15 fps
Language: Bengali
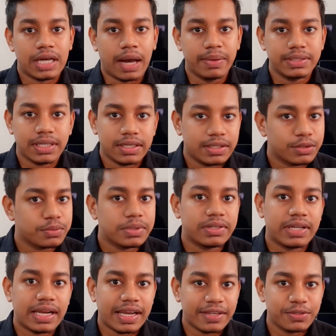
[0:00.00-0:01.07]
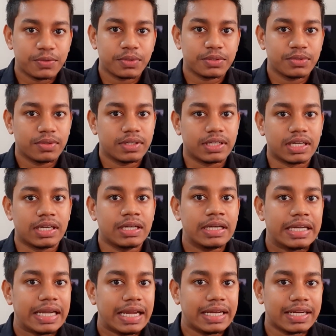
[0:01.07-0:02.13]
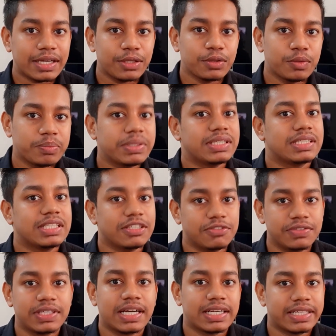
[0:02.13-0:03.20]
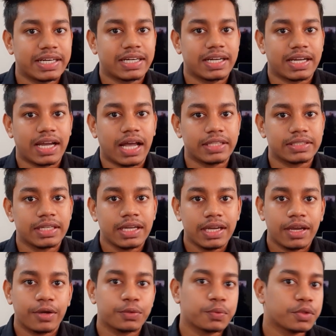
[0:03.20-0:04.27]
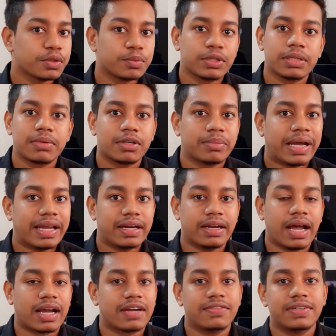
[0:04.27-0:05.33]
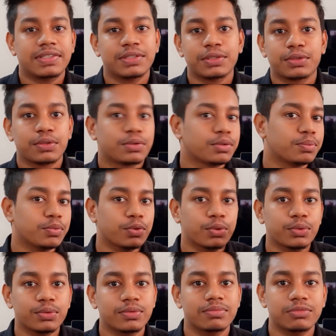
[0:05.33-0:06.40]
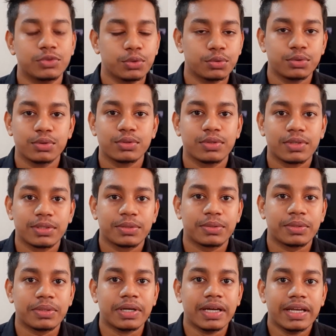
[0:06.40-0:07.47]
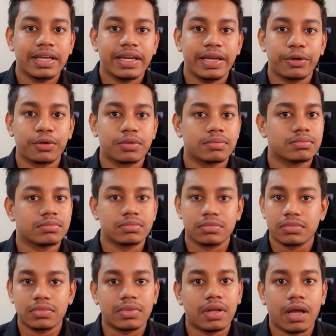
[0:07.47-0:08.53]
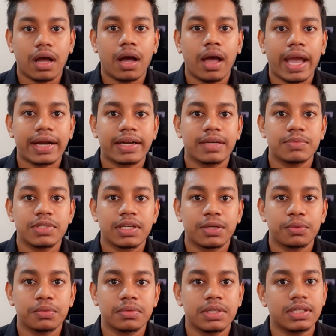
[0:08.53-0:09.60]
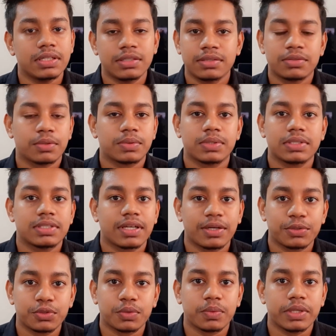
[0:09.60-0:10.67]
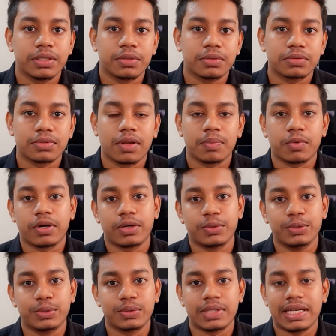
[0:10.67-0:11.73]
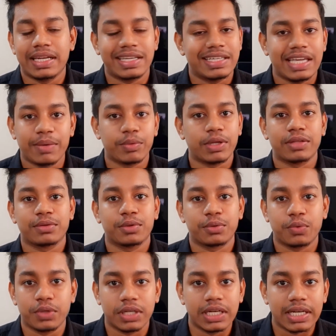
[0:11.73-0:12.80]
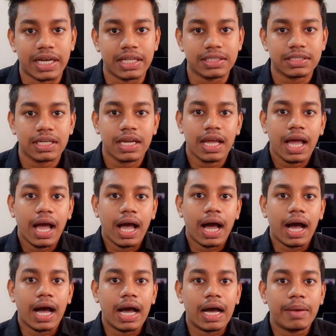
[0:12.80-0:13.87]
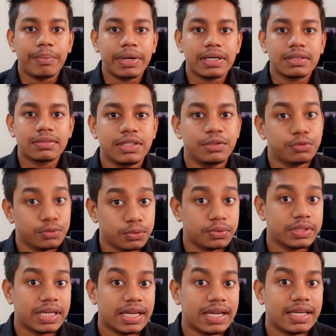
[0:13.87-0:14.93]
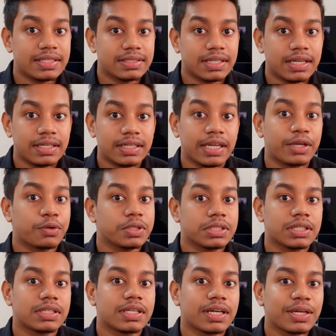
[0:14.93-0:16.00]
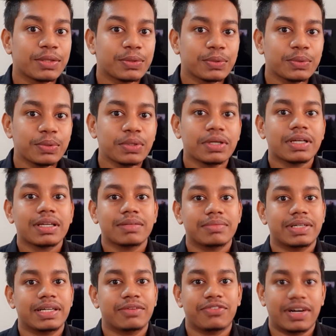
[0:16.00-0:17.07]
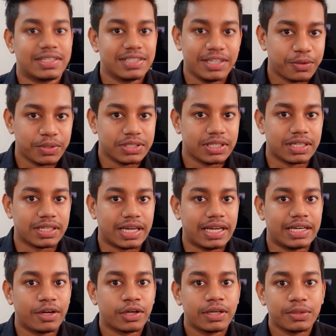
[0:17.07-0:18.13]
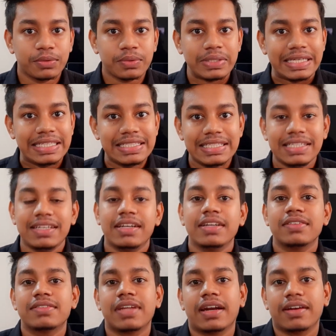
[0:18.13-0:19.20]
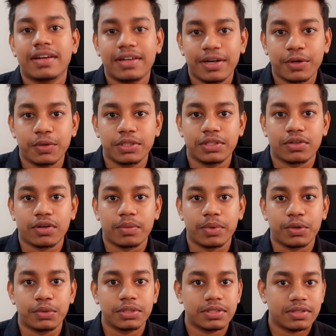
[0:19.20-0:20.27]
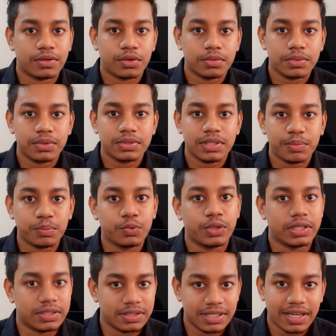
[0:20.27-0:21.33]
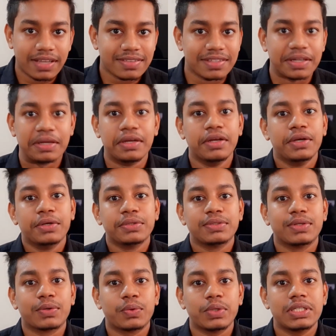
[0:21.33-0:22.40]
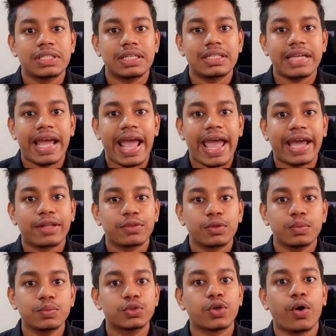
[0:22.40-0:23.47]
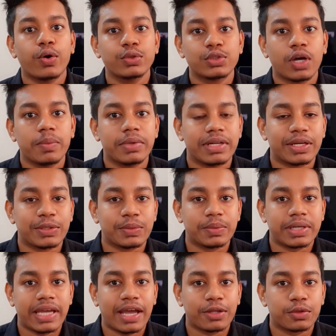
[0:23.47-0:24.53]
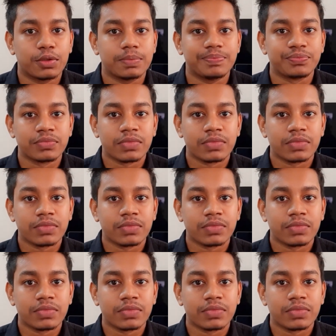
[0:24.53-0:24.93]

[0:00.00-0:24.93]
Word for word: আমি জানি না তুমি রিয়েলাইজ করেছো কি না এটা কিন্তু বেশ ডিফিকাল্ট একটা কাজ তুমি তো বলতে পারো ভাইয়া ঢাকা ভার্সিটিতে তো বহু যুগ যুগ ধরে তো এরকম একটা এমসিকিউ তিরিশ ছত্রিশ সেকেন্ড সময় তো সলভ করা হইতো তাইলে কেমন এত কঠিন কাজ বাট ইউ ডু রিয়েলাইজ দ্যাট এই কোয়েশনটা কিন্তু মানে ভার্সিটি কোয়েশ্চেন না এটা কিন্তু ইঞ্জিনিয়ারিং স্ট্যান্ডার্ডের কোয়েশ্চেন হবে কোয়েশ্চেনটা করবে হচ্ছে বুয়েট ঠিক আছে সো কোয়েশ্চেনটা একদম সহজ হবে না তোমাকে একদম